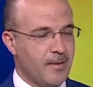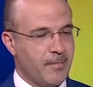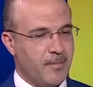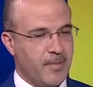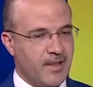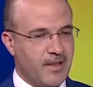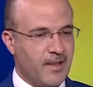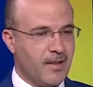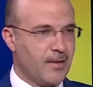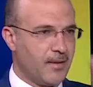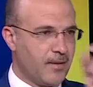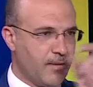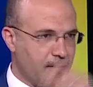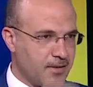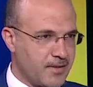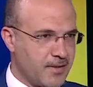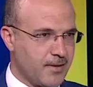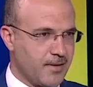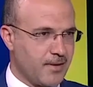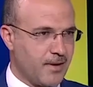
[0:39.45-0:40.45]
مثل
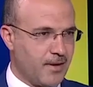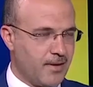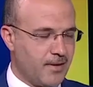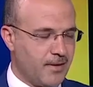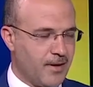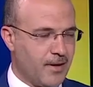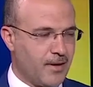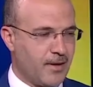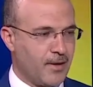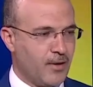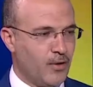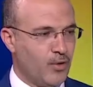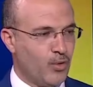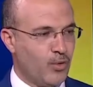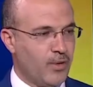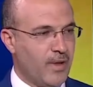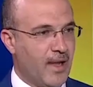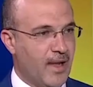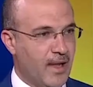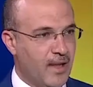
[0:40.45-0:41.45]
نصر ايار انه
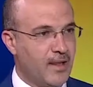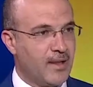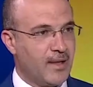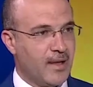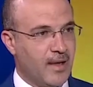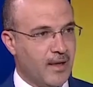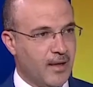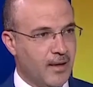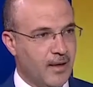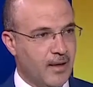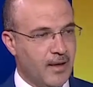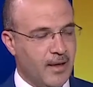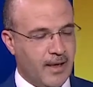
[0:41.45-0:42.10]
نقلنا